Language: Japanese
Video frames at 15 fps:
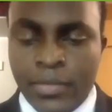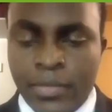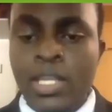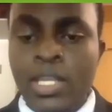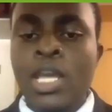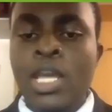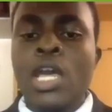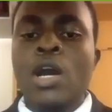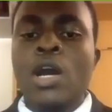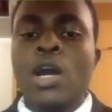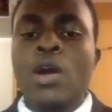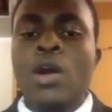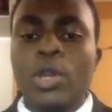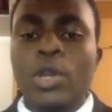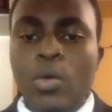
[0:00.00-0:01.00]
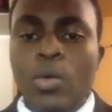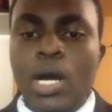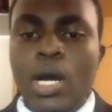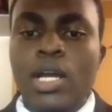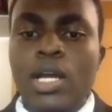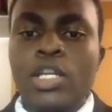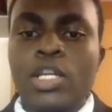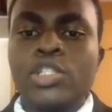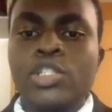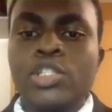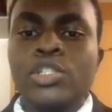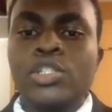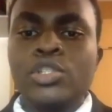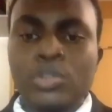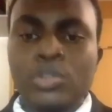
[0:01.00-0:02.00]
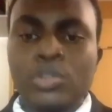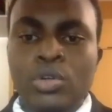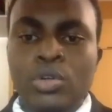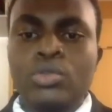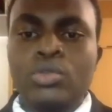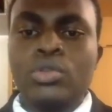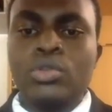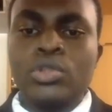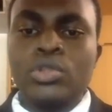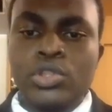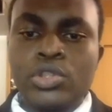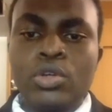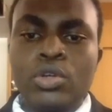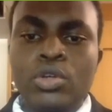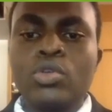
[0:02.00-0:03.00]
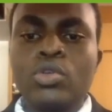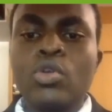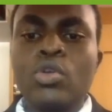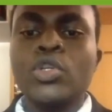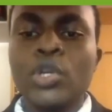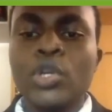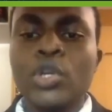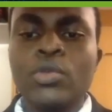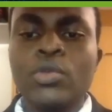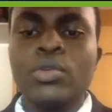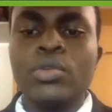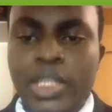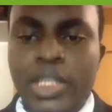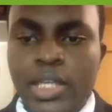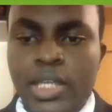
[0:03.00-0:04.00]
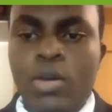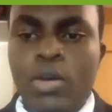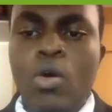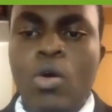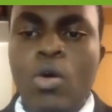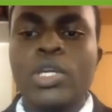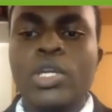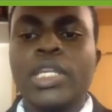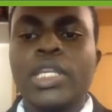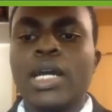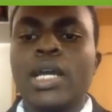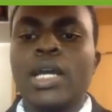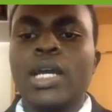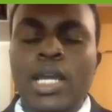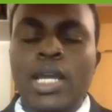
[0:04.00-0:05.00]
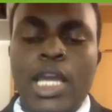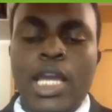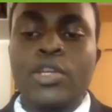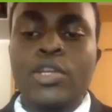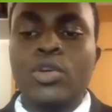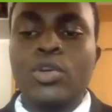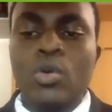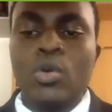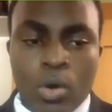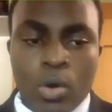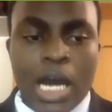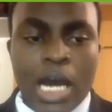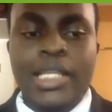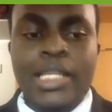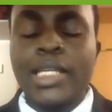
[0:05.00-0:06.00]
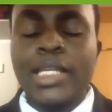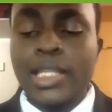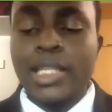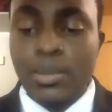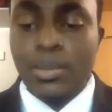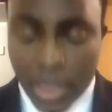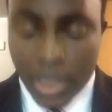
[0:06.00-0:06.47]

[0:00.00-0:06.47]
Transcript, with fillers: これは小小等教育に大きな影響を与えています。